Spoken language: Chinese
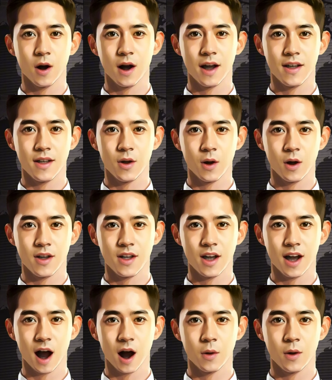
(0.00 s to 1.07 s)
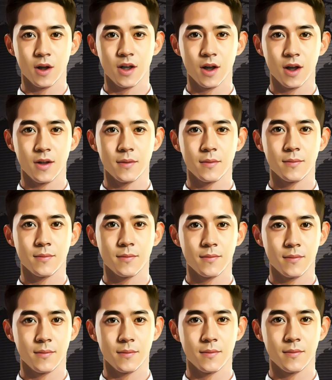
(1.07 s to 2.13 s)
会感到伤心和委屈。
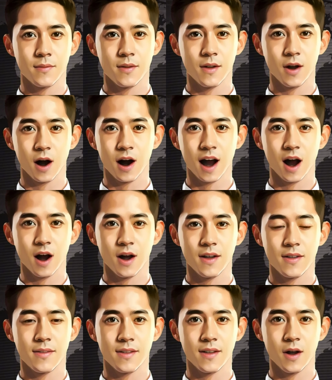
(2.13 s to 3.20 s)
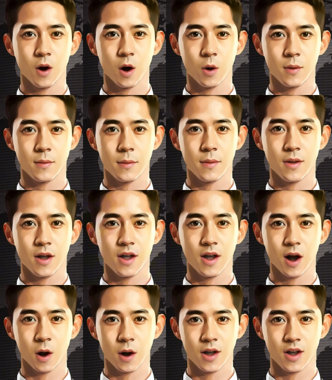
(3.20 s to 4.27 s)
然而，我们必须
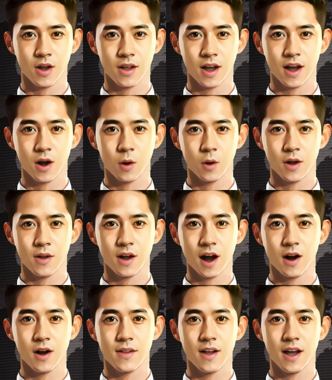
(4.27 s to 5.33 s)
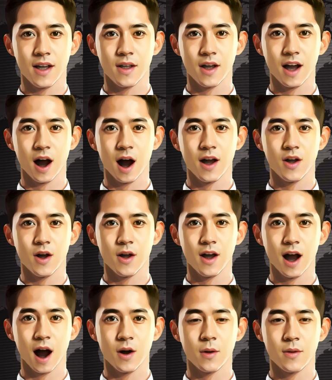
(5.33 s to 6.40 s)
学会适当过滤他人的意见和
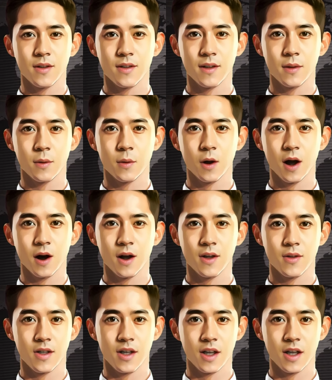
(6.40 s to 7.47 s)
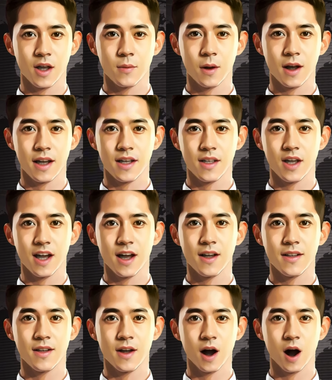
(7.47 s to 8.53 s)
劝告，不要让自己精疲力
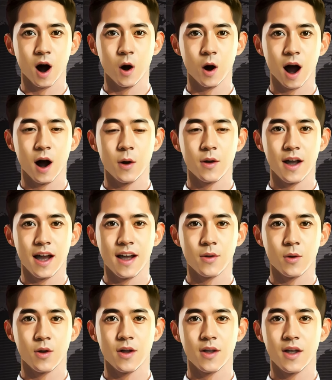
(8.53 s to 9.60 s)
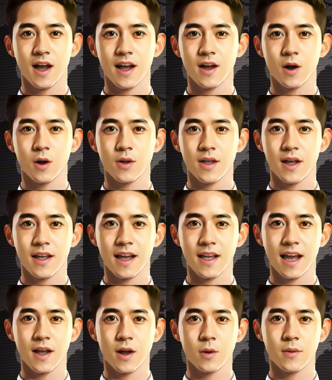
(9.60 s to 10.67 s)
尽，或耗费太多时间与精力
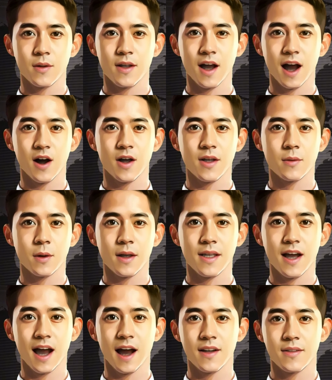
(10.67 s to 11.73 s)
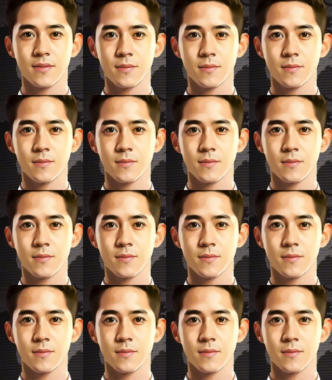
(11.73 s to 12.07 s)
来推翻他人的评价。